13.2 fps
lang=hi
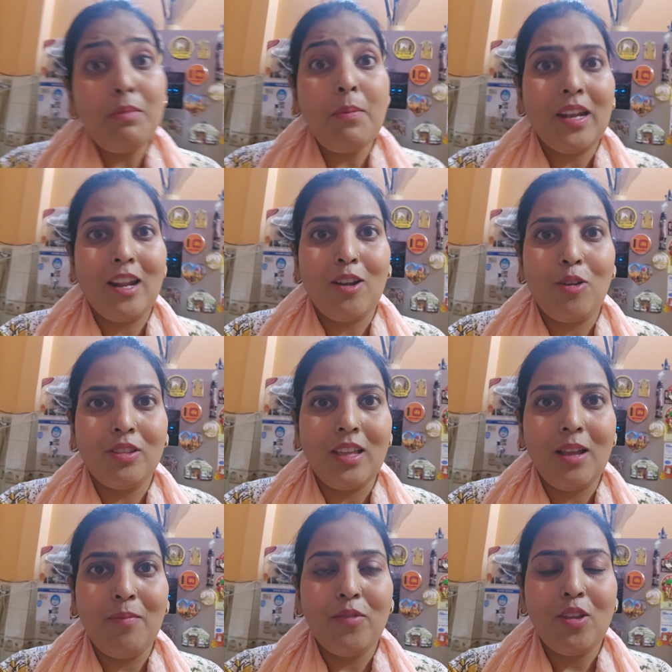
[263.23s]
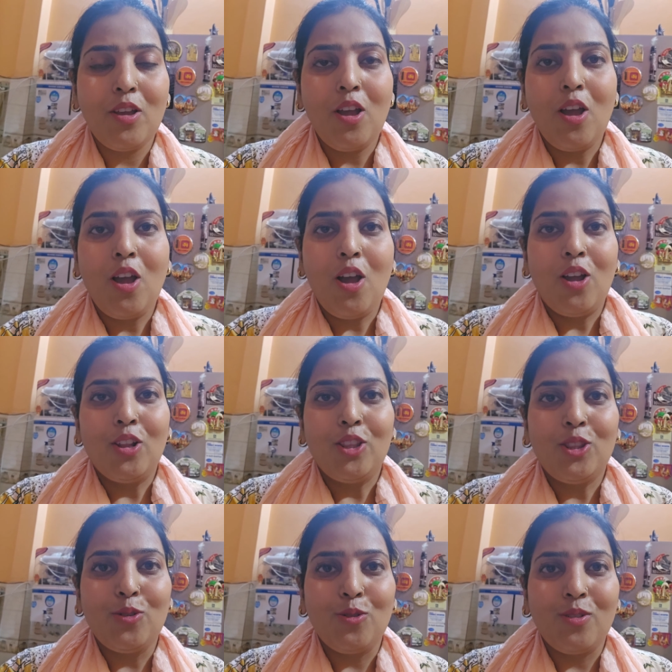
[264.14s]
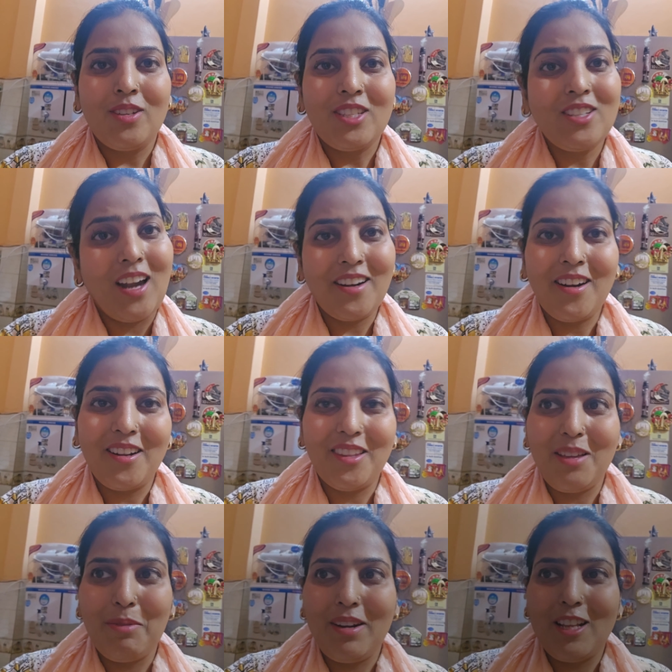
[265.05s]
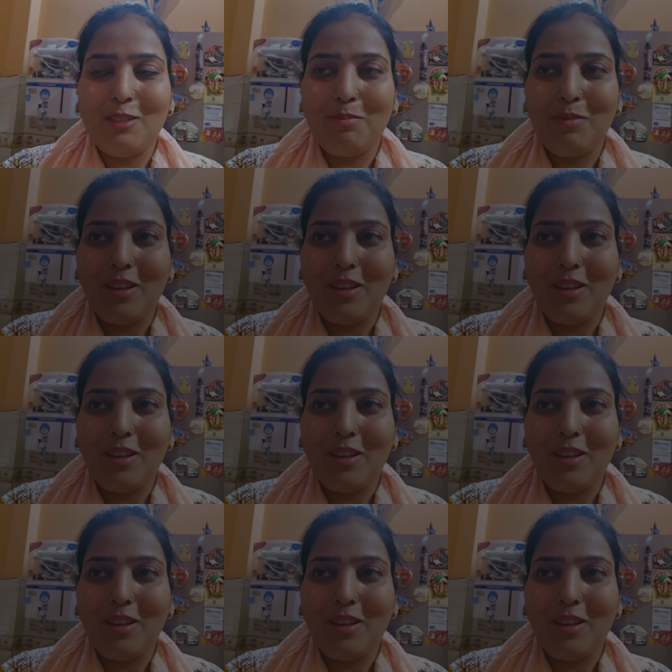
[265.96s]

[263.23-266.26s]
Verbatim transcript: जल्दी बनाना होता है तो स्टार्ट करते हैं अपनी